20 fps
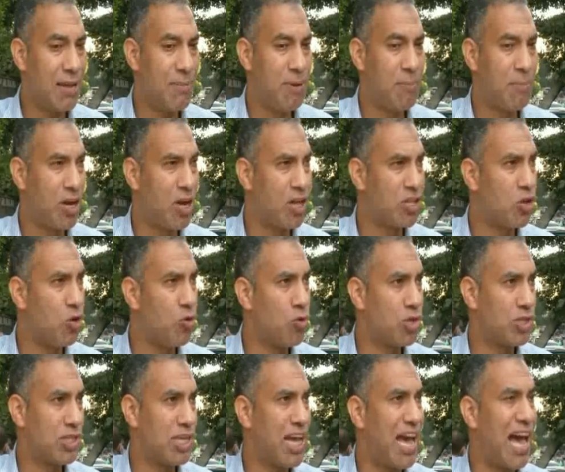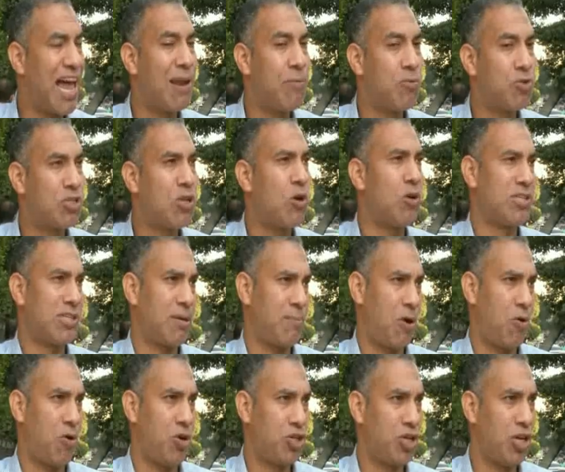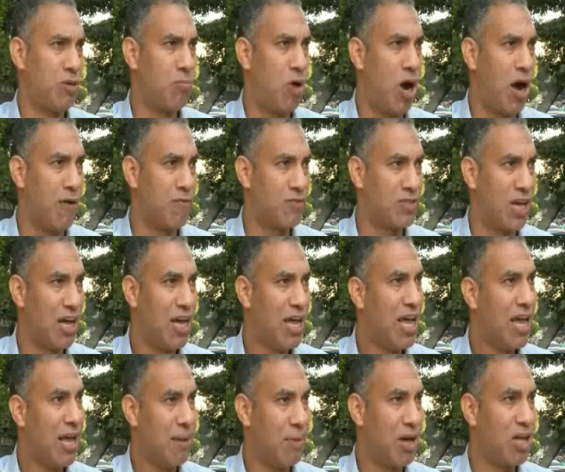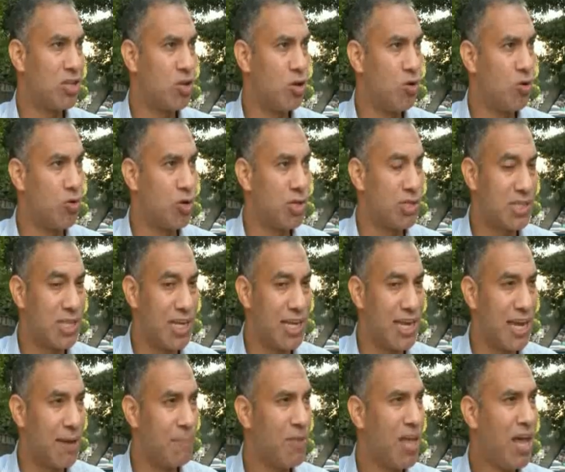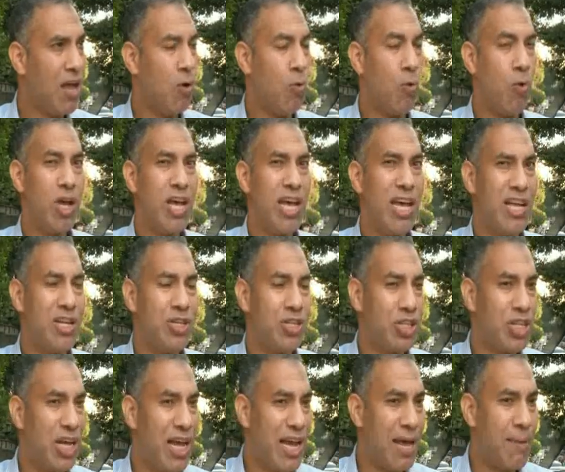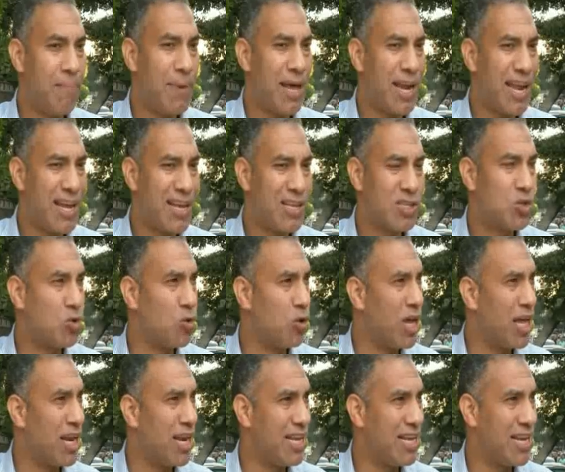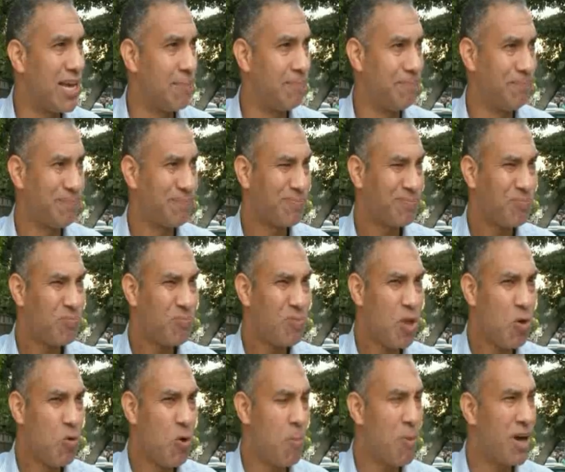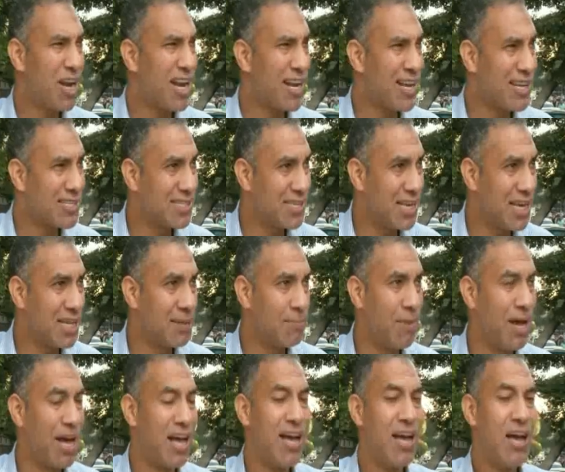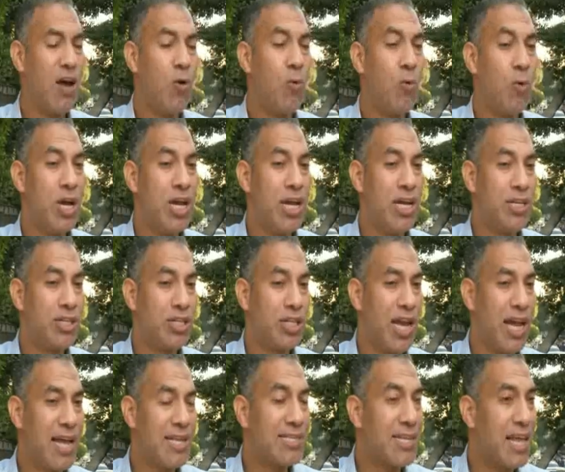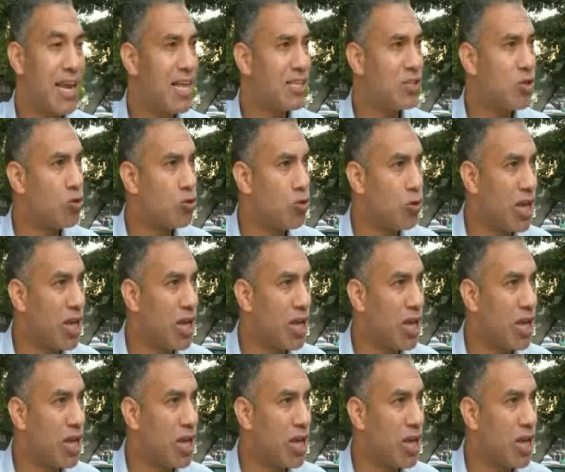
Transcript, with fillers: بالمناطق اللوجستيه على مستوى ال 27 محافظه المناطق اللوجستيه وانشاء مراكز تجاريه ومراكز خدمه وانشاء سلاسل